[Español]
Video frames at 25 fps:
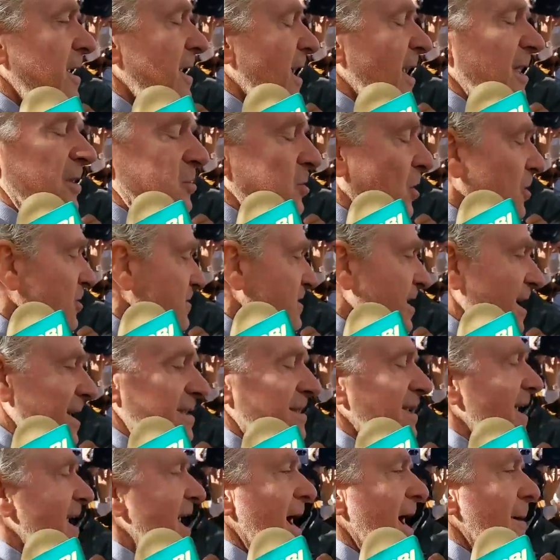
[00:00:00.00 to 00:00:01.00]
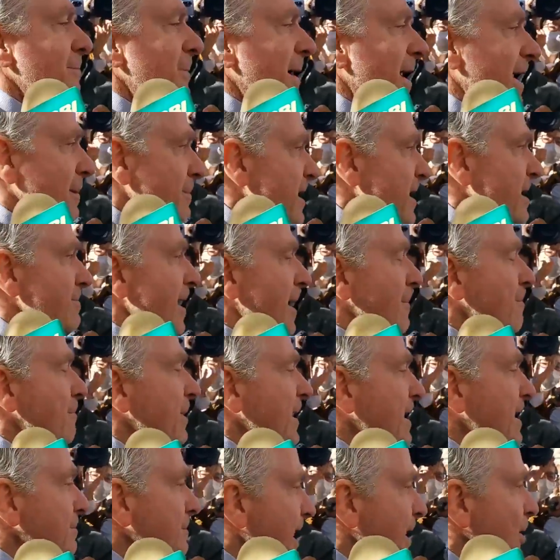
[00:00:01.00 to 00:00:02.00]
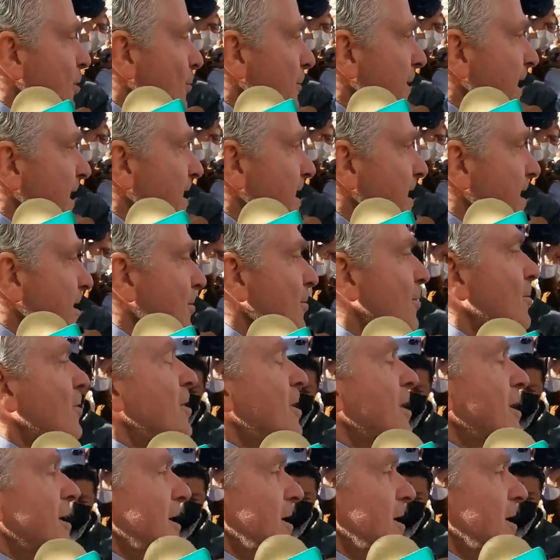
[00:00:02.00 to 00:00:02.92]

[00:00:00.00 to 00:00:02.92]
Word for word: Entonces, para mí va primero México.